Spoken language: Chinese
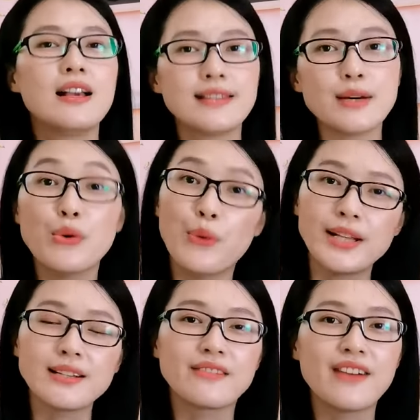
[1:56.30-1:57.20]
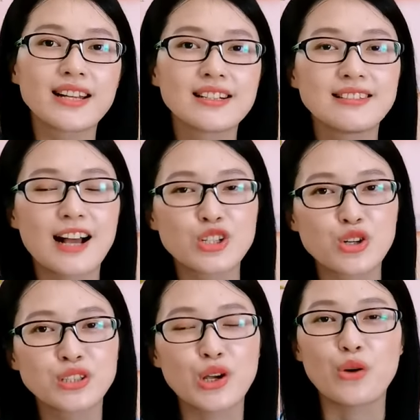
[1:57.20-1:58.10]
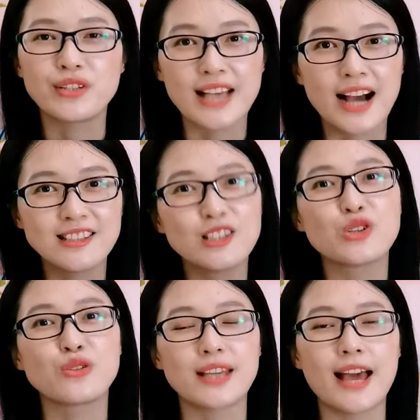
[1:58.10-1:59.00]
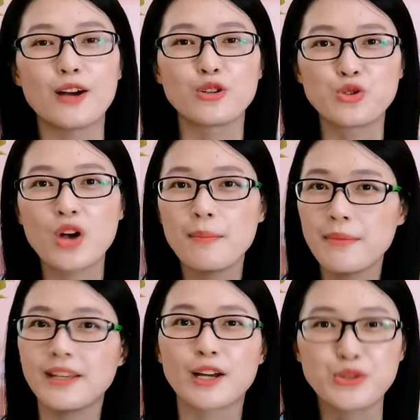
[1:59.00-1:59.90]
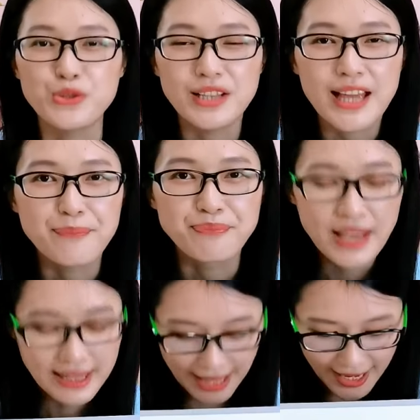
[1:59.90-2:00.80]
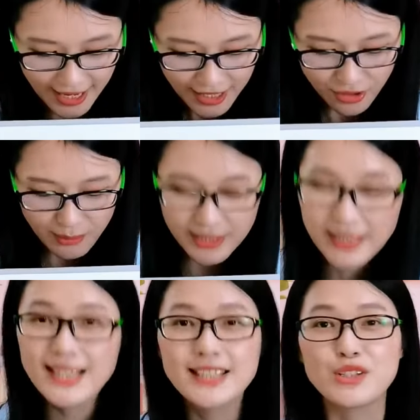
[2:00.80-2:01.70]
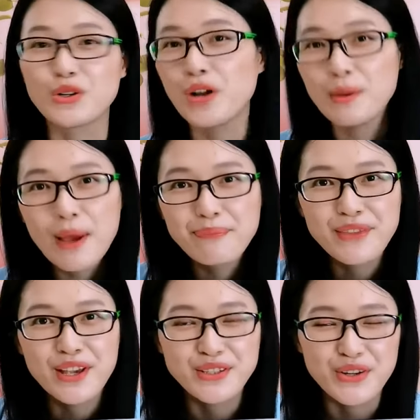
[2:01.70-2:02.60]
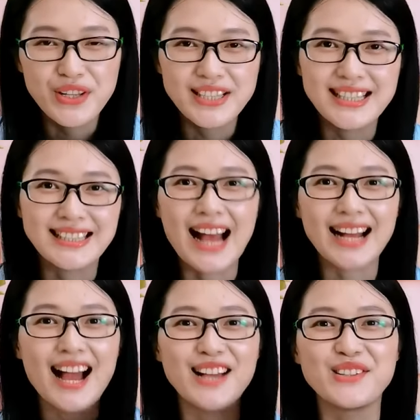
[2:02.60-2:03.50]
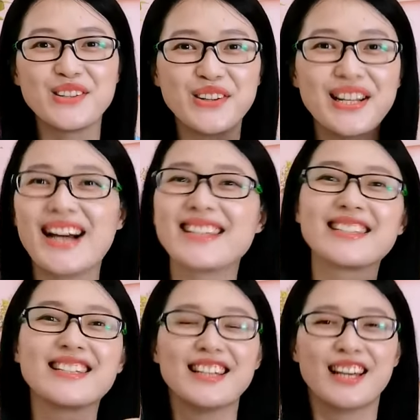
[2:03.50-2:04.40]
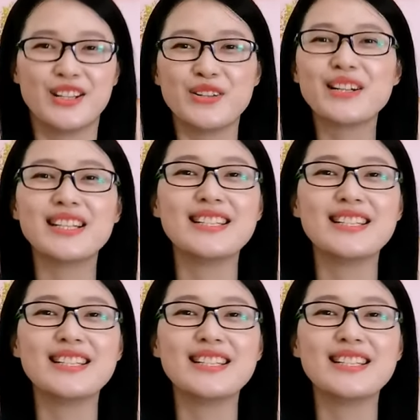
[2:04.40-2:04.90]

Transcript: 在我们完整的发音课当中都有详细的总结，还有专门的一个训练。来，同学们，这个单词你学会了吗？学会了记得打卡，学会两个字。如果你